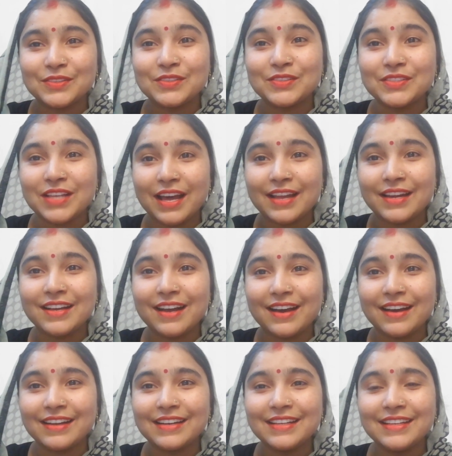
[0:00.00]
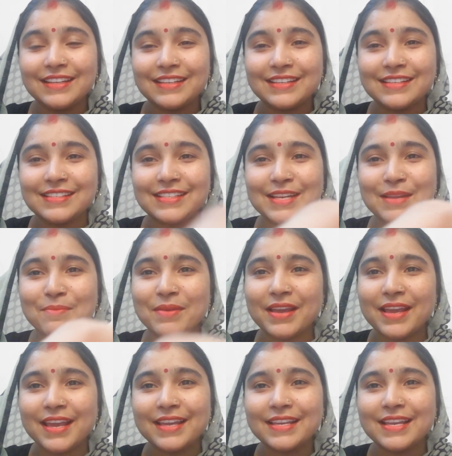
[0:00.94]
सारी कहानी इसलिए मैं
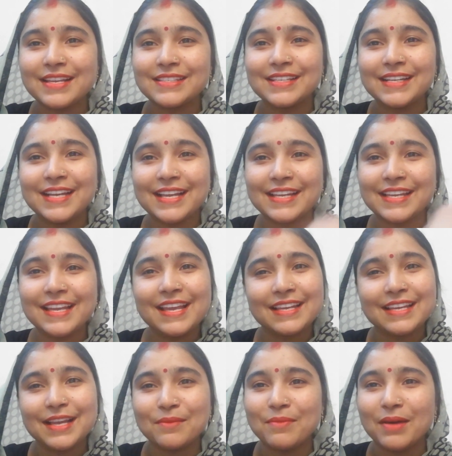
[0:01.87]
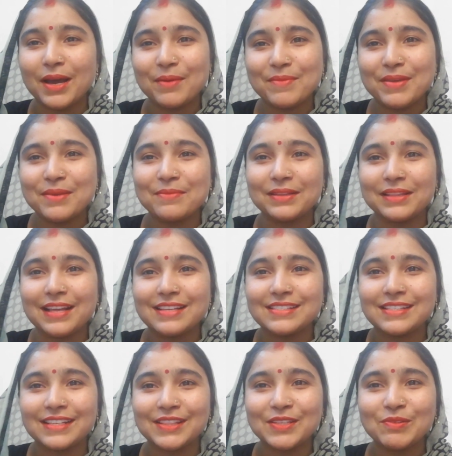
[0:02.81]
एक एक जगह की एक एक बार में ही बता
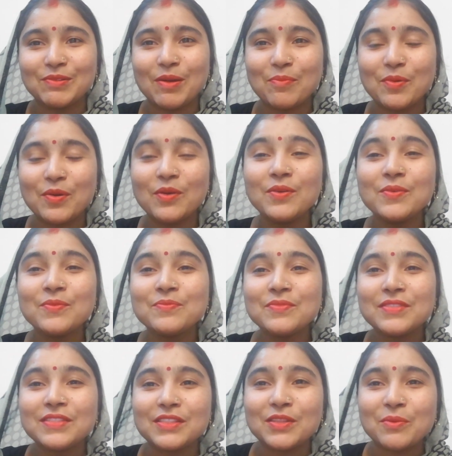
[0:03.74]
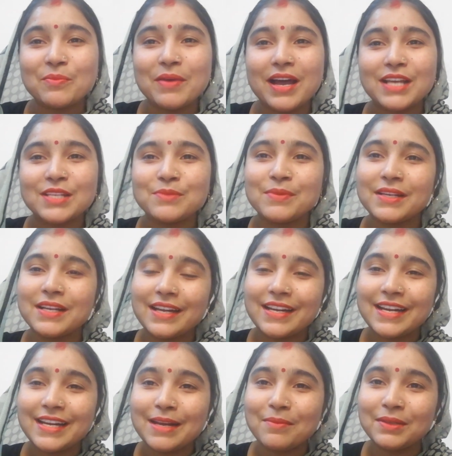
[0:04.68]
सकती हूँ आपको तो मैं आज
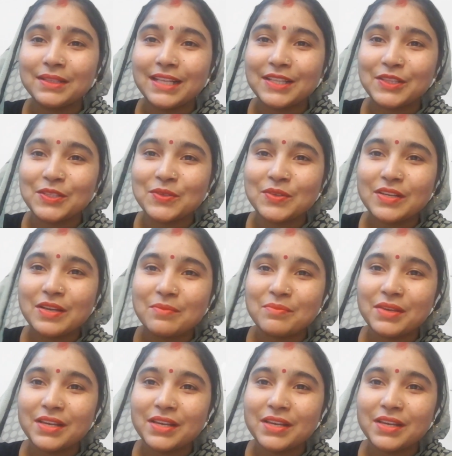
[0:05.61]
बीकानेर का बताती हूँ कि हम